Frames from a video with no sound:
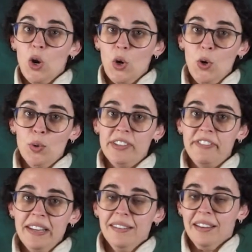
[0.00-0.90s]

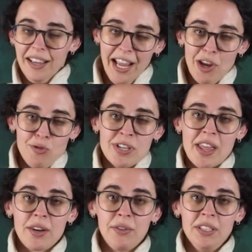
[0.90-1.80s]
Lucifin es una
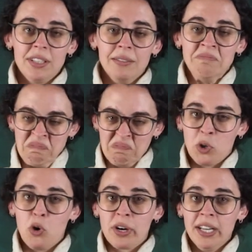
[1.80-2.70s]
sacerdotisa,
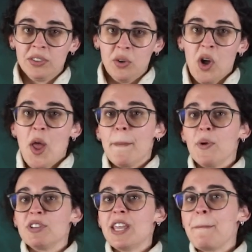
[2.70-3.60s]
correcto,
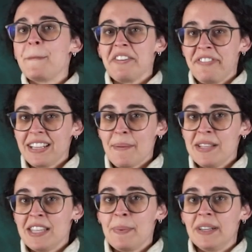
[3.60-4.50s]
pero está
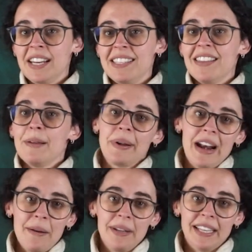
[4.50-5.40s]
perfectamente pertrechada
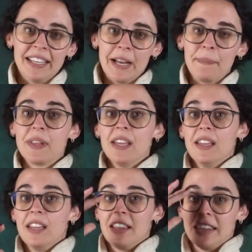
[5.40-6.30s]
para la batalla.
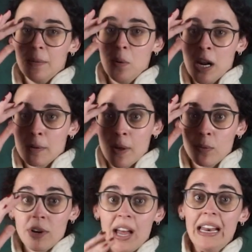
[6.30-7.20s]
Lleva una
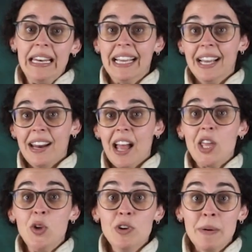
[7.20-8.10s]
armadura ligera
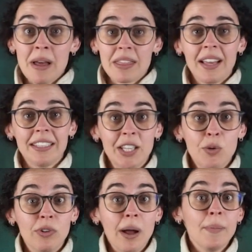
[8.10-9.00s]
y una maza que tiene
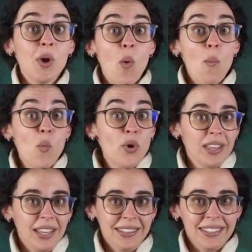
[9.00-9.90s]
un cambio
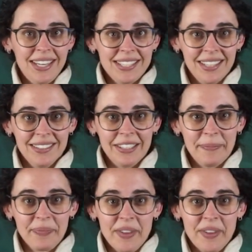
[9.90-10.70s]
muy interesante.